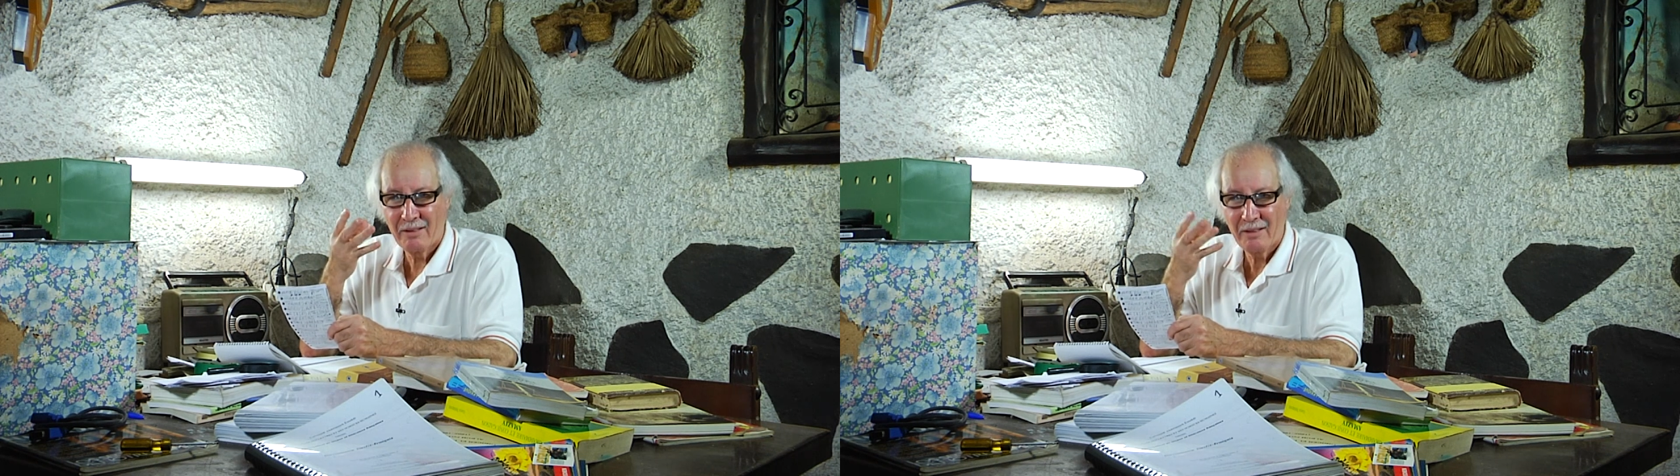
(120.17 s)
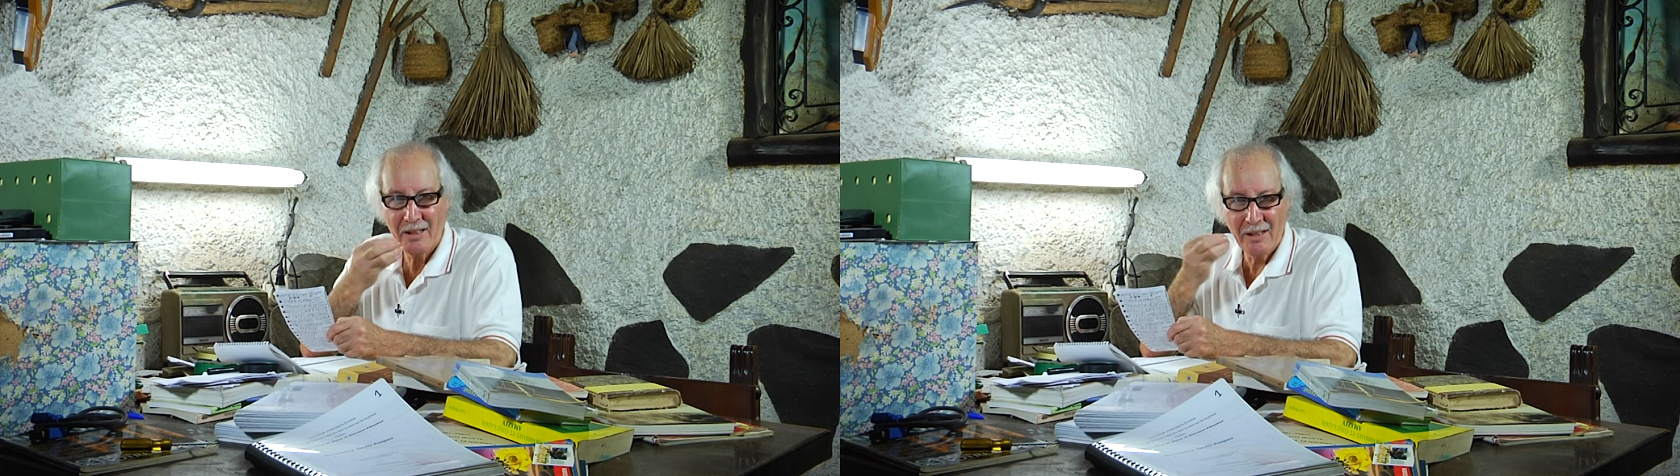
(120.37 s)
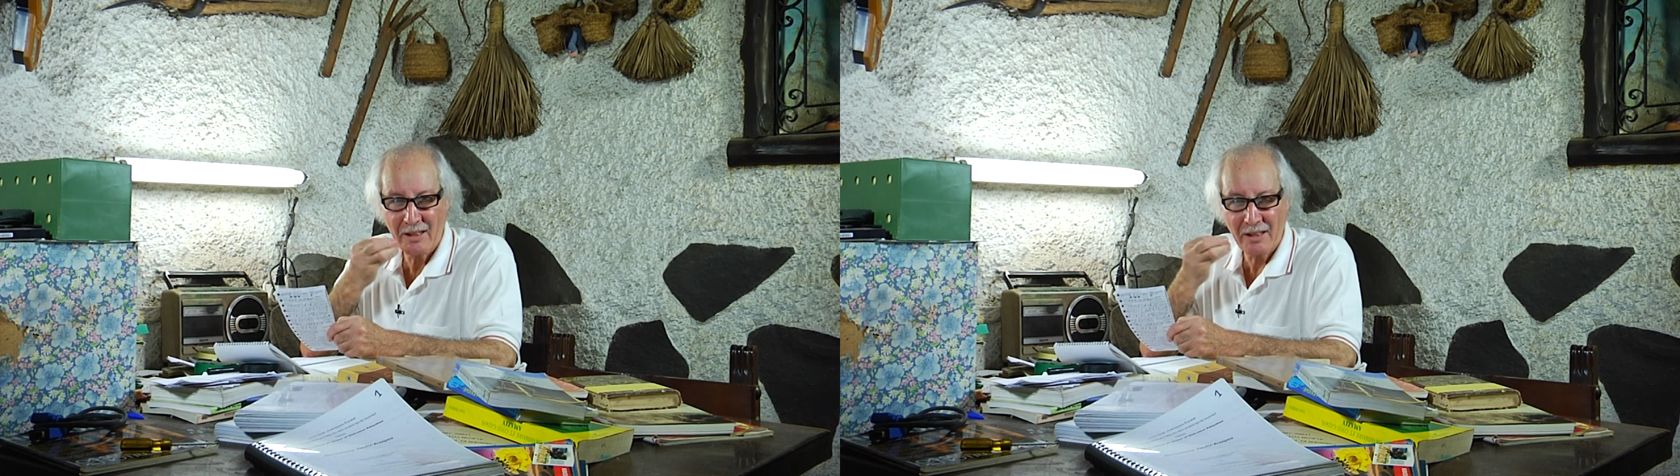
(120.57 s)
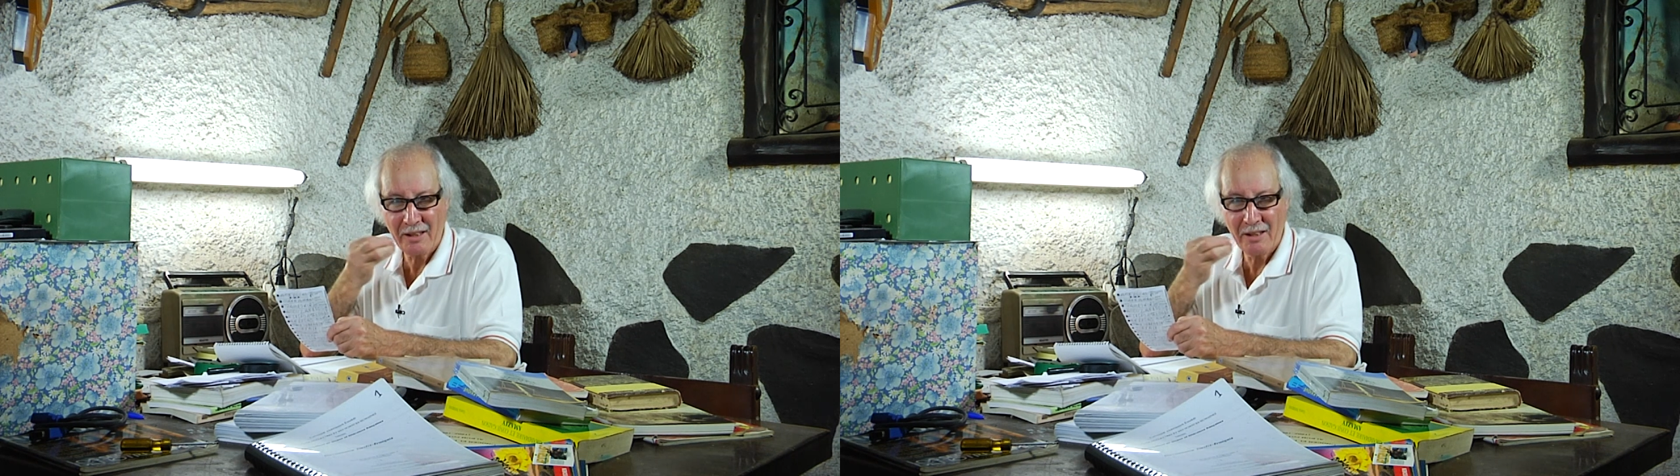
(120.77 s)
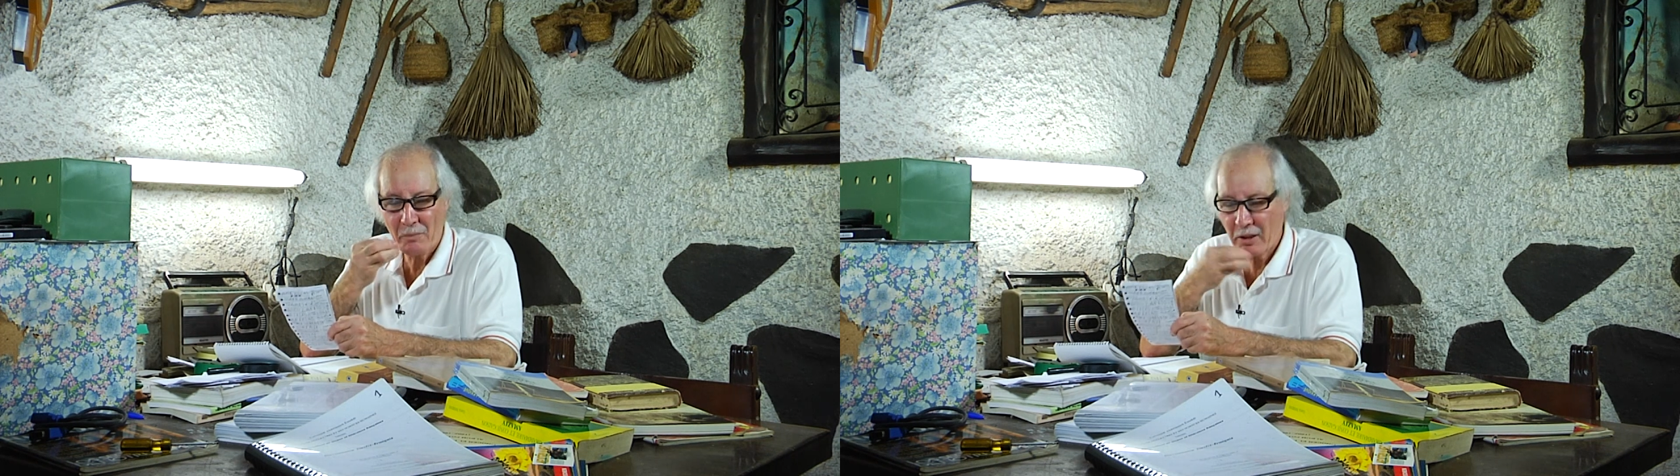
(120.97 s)
فين في
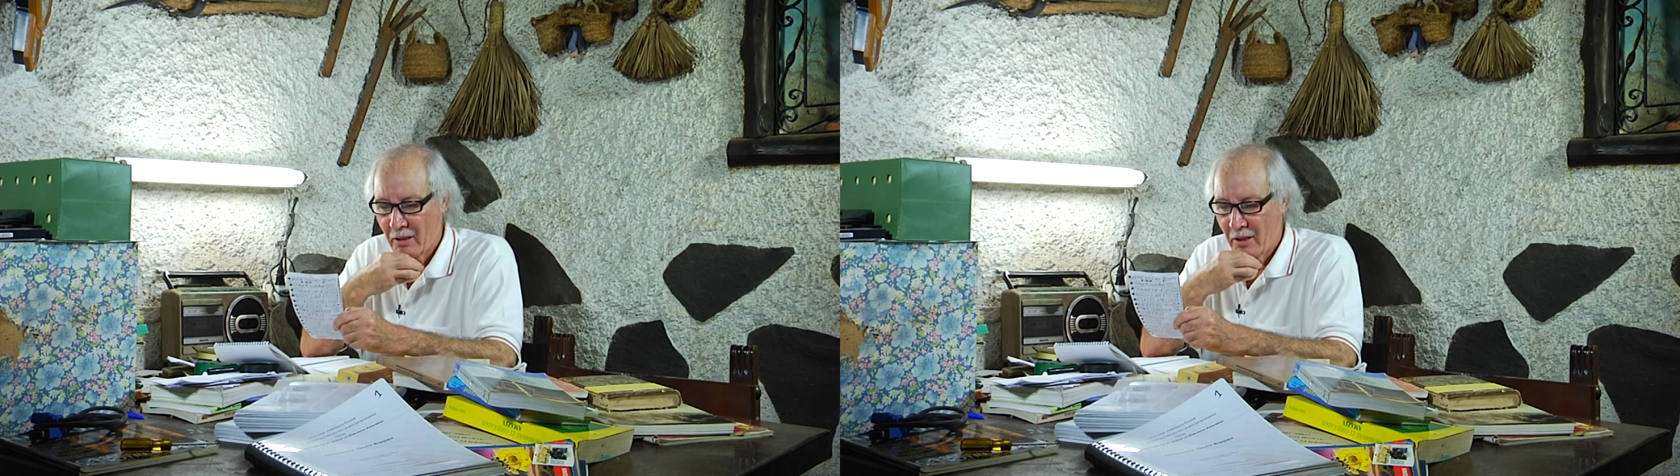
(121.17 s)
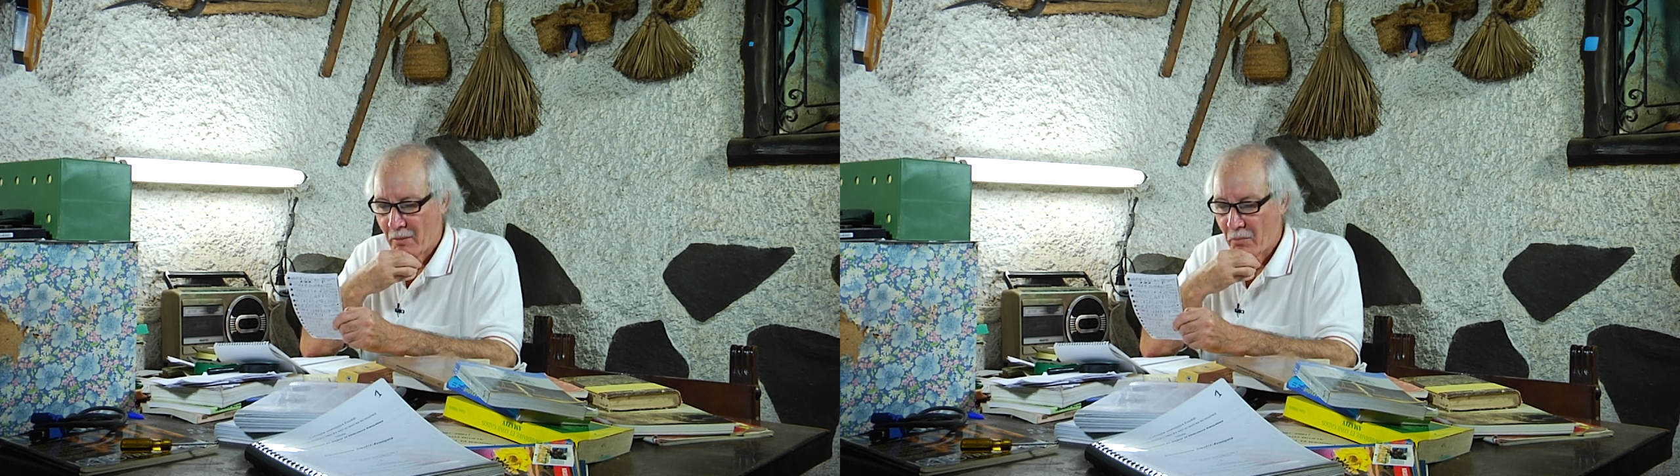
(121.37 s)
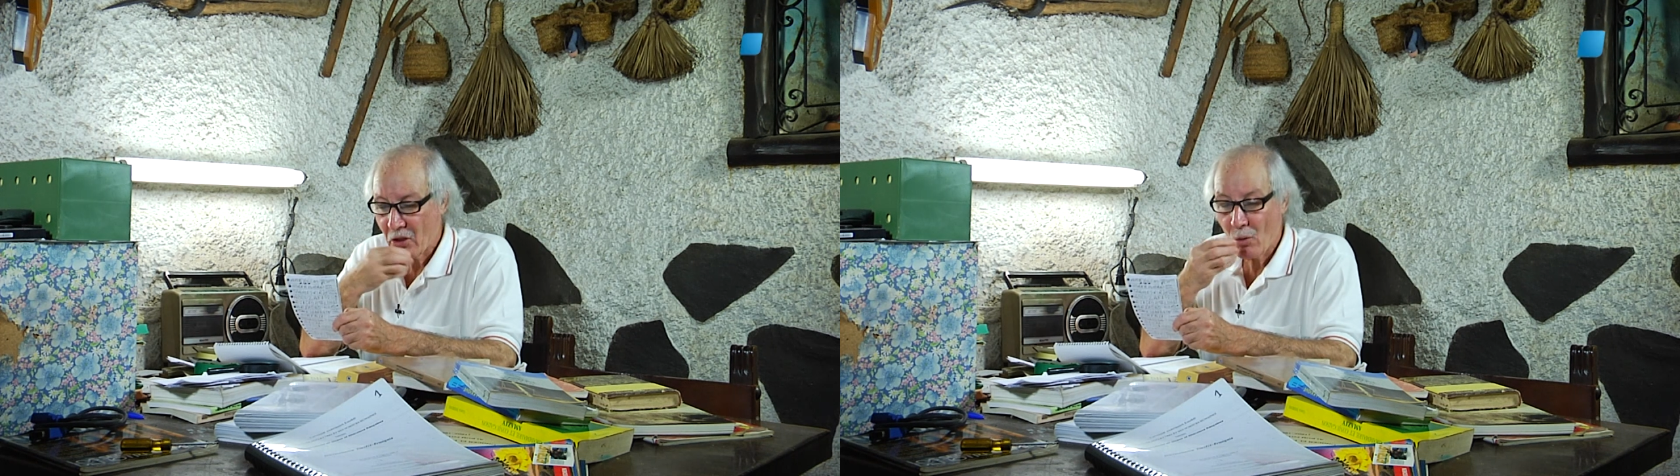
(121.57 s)
قديمين مش